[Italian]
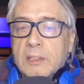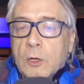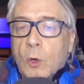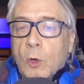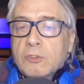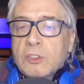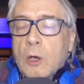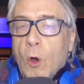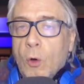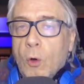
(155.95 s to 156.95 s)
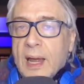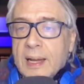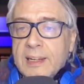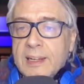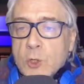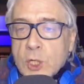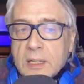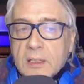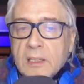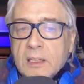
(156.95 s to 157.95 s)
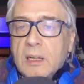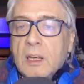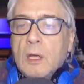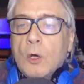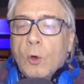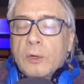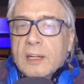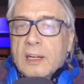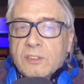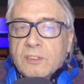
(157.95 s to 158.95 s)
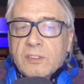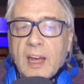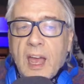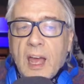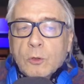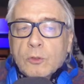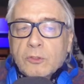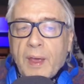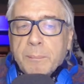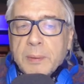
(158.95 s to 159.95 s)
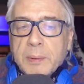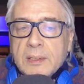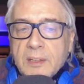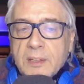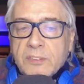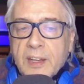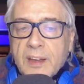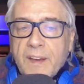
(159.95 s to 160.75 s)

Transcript: Così ora gli agenti, con il sindacato SAP in testa,